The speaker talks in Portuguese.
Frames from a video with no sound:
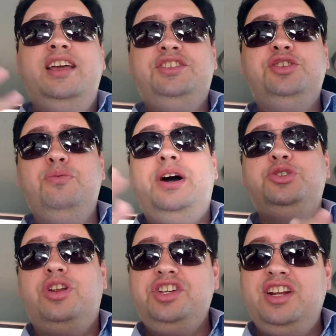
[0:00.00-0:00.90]
E este
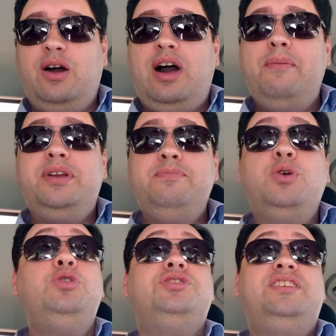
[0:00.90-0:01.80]
Jumanji original abre em
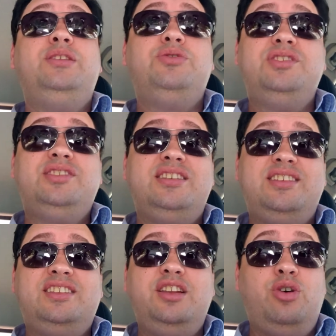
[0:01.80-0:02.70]

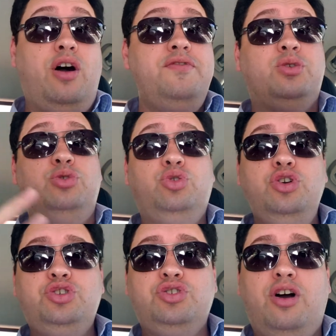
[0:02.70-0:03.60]
1869, com
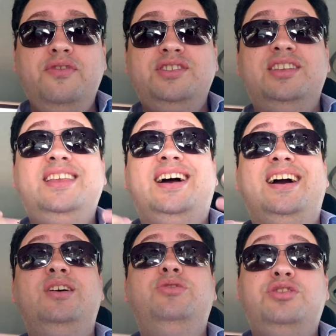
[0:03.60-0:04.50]
dois jovens
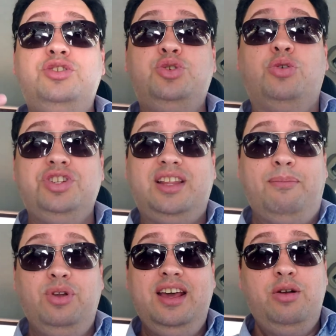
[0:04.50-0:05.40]
enterrando esse jogo de
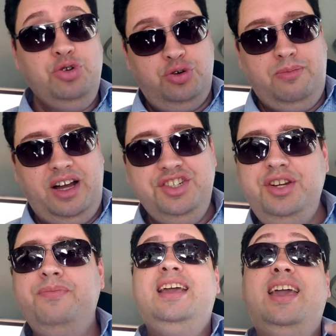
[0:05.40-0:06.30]
tabuleiro
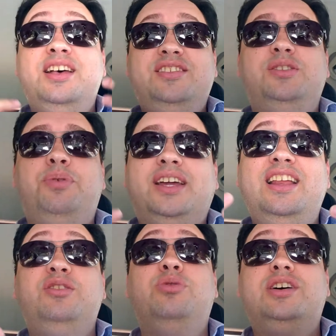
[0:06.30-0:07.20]
Jumanji e rezando para que
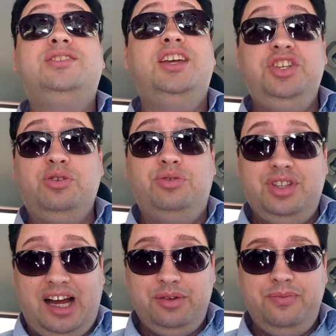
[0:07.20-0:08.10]
ele nunca seja
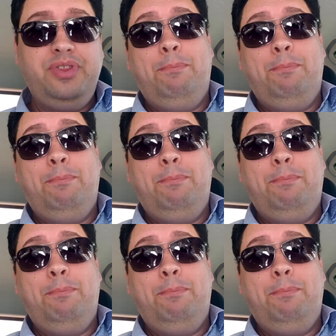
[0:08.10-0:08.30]
encontrado.